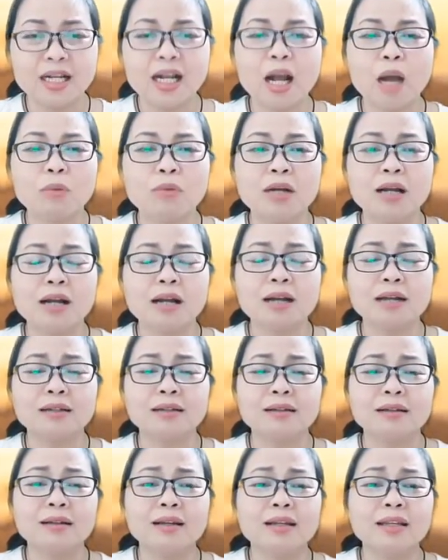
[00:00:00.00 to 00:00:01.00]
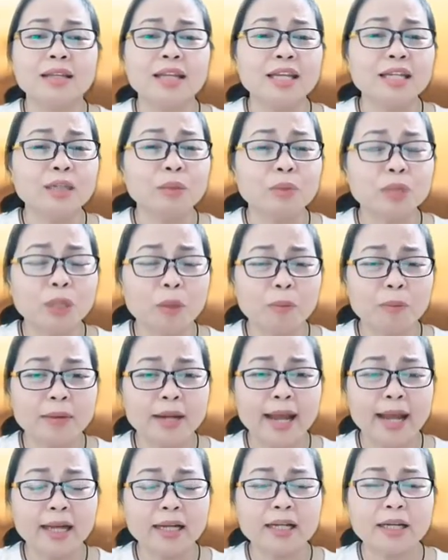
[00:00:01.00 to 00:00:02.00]
Không ngờ, chỉ trong chốc
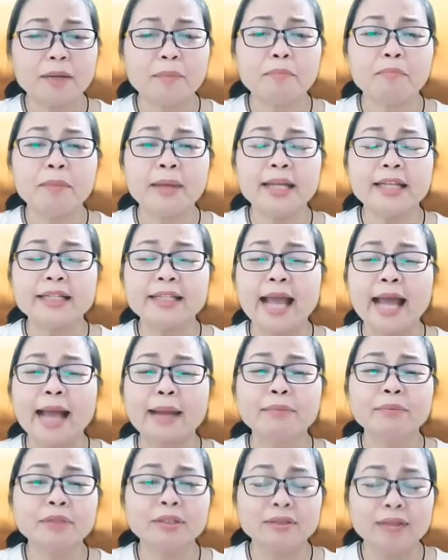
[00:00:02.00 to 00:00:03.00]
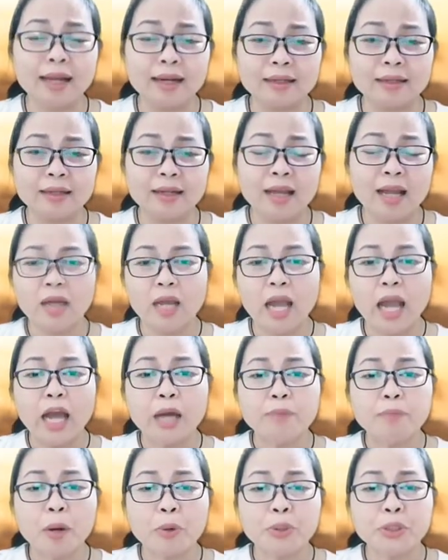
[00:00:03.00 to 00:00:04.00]
lát mây tan mưa tạnh,
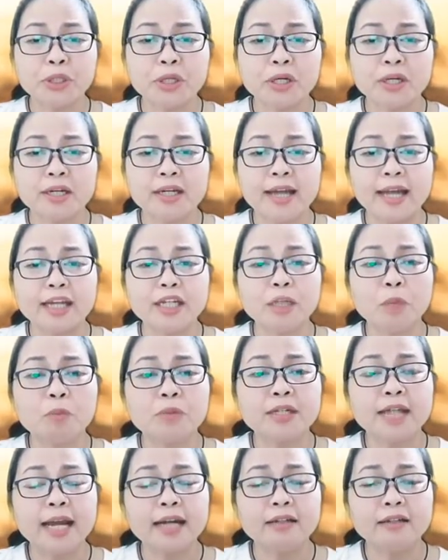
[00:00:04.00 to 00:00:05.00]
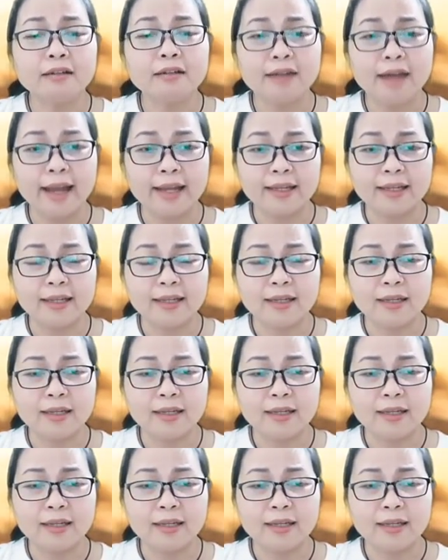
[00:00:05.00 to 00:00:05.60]
bầu trời lại trong sáng trở lại.